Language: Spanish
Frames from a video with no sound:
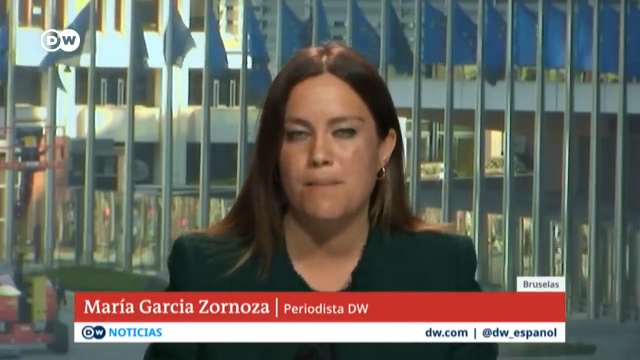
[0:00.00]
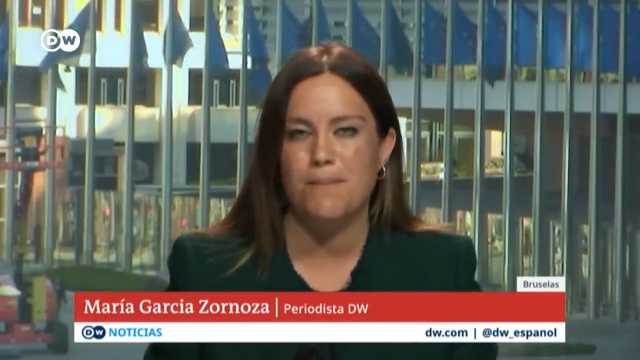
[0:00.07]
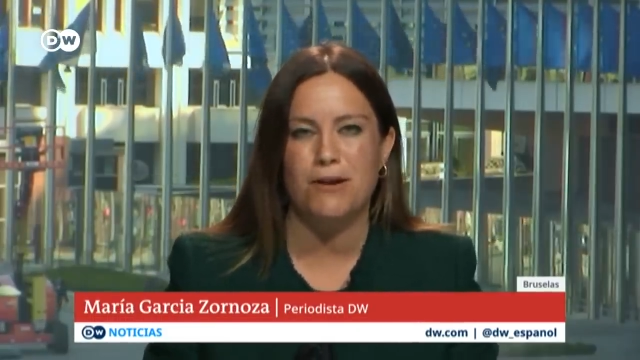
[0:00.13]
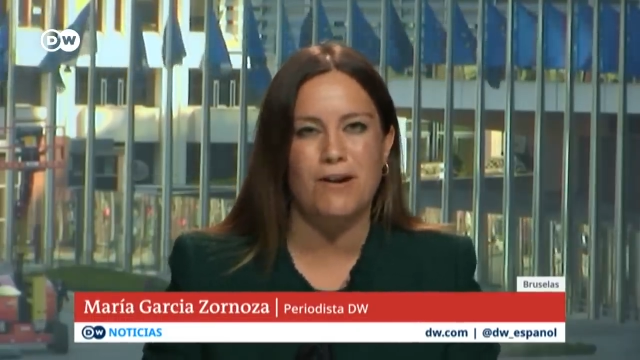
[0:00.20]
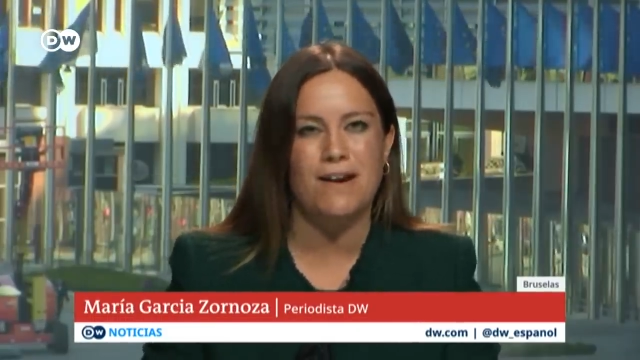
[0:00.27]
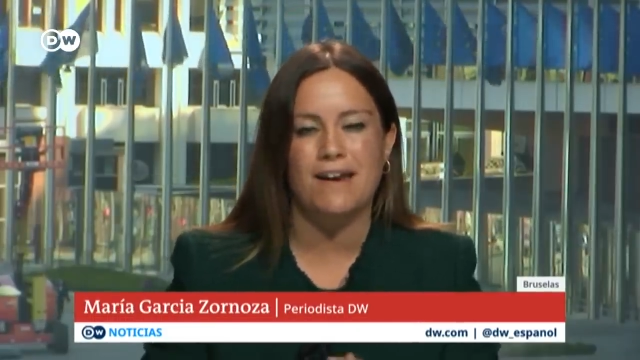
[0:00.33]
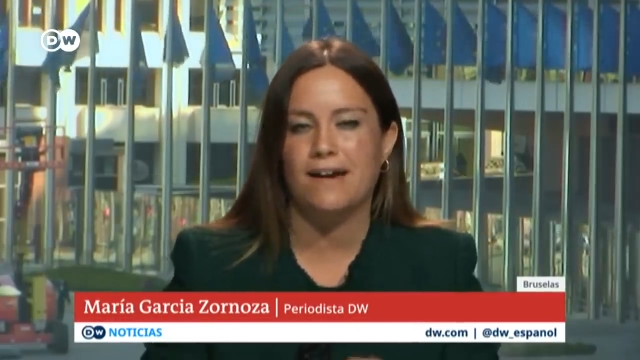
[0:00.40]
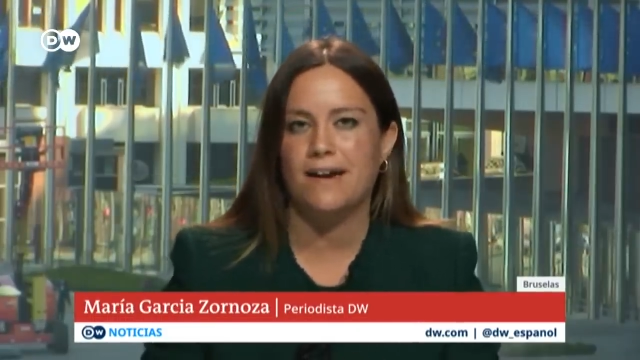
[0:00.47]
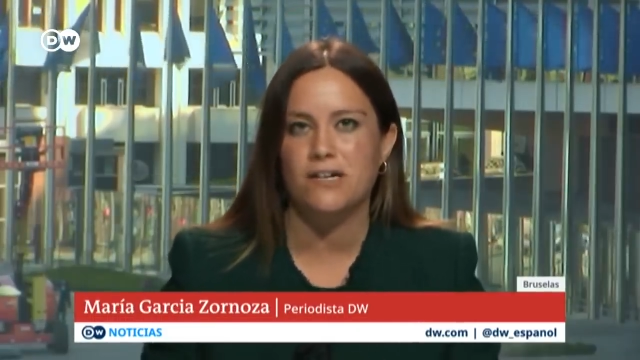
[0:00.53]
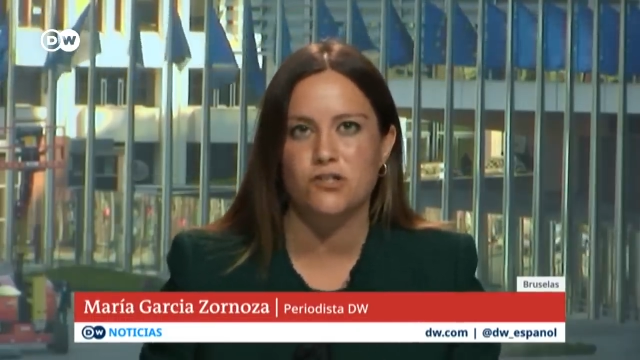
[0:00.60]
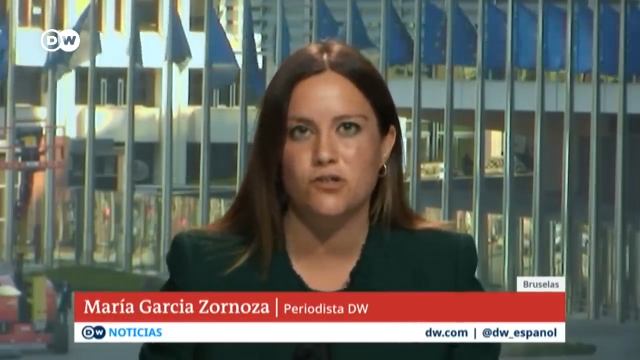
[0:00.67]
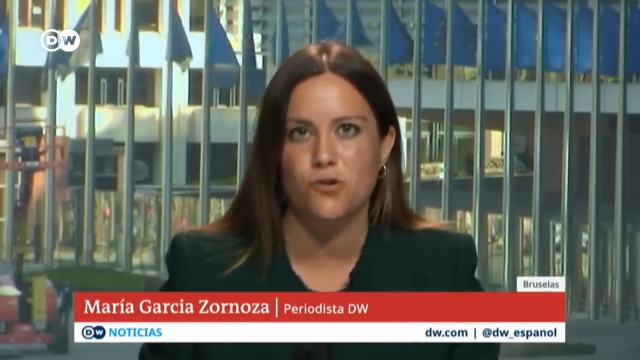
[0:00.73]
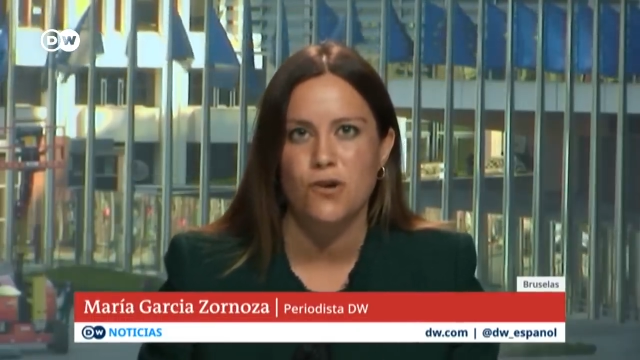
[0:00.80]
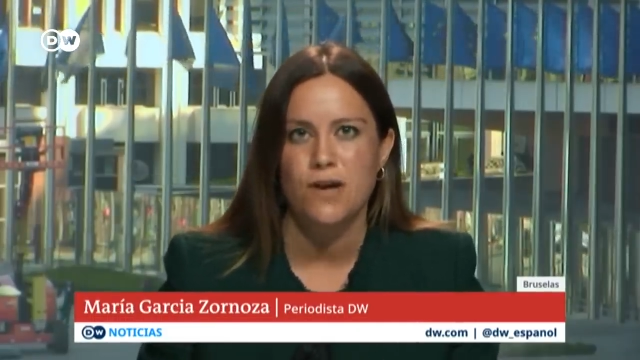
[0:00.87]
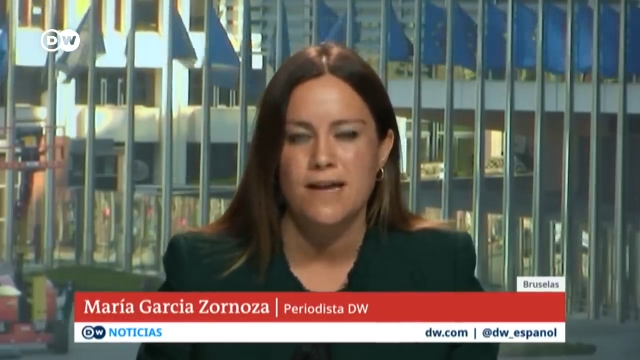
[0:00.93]
pero el
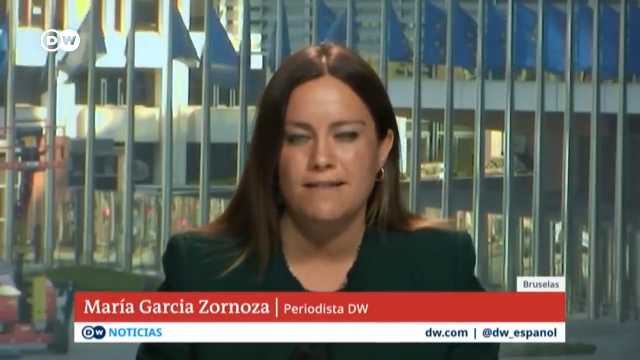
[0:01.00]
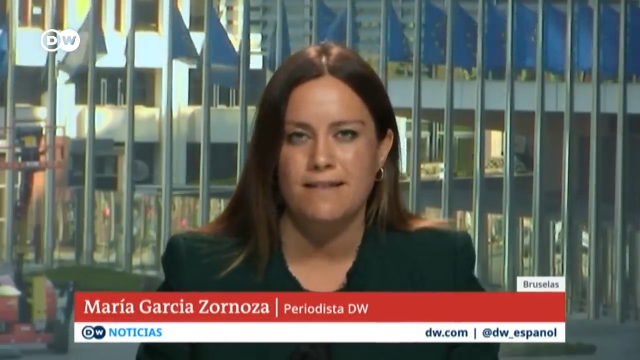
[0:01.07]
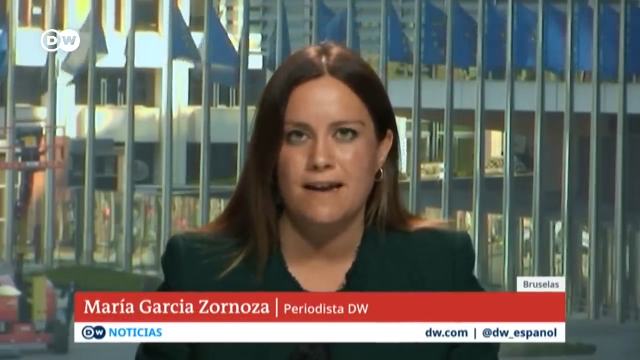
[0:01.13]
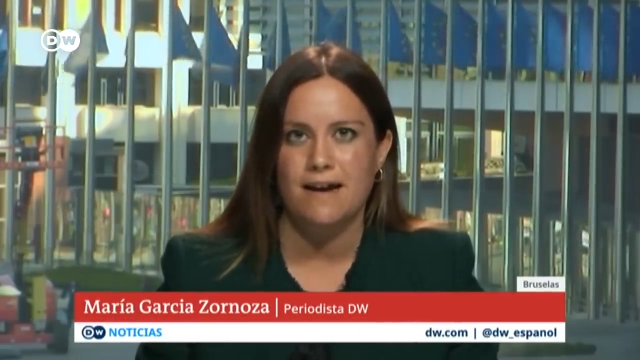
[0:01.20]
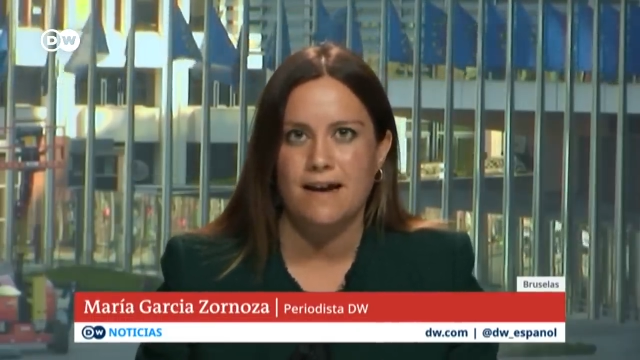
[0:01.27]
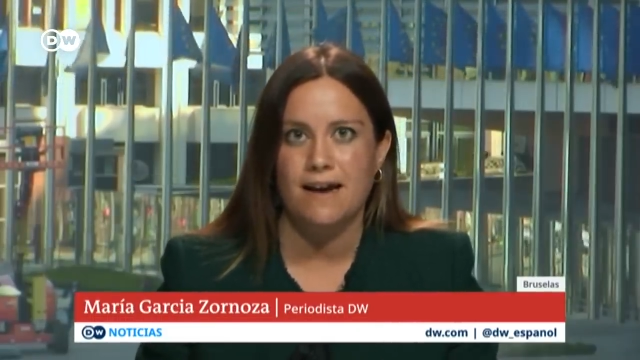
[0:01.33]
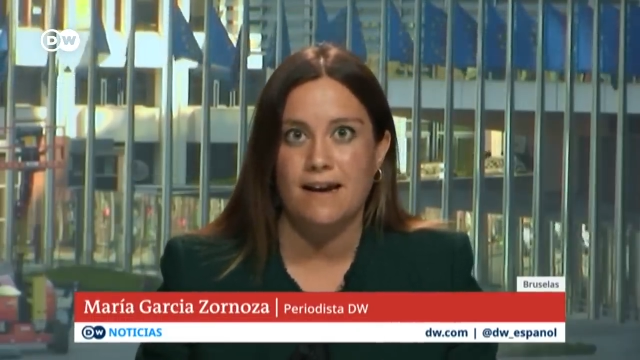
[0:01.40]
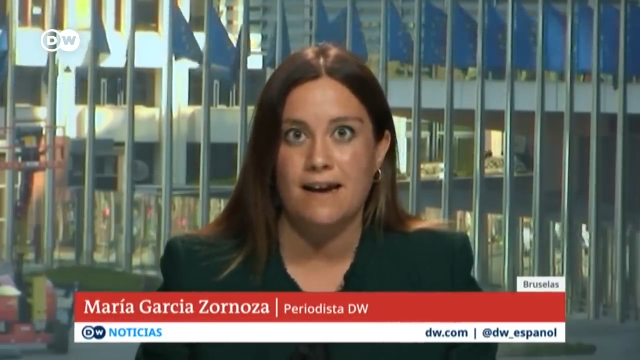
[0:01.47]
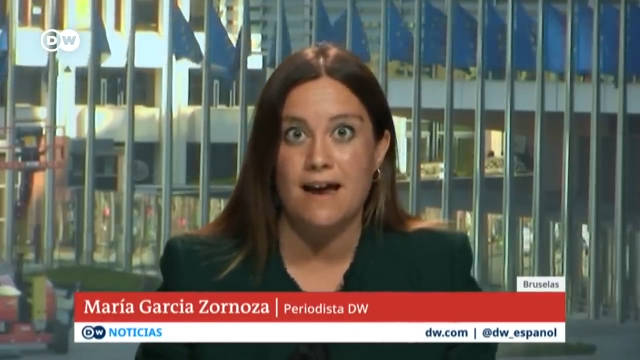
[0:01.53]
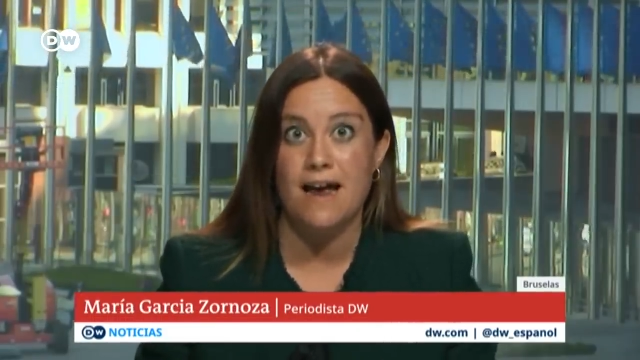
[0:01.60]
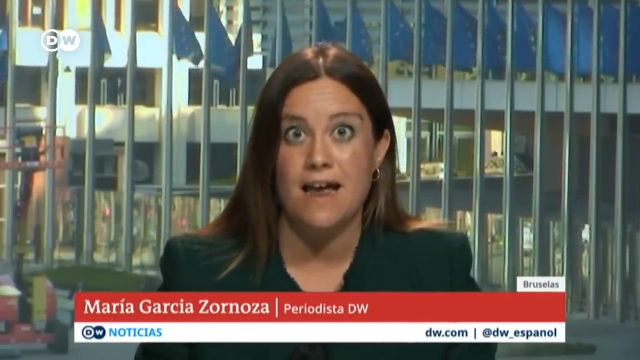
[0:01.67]
regreso de la guerra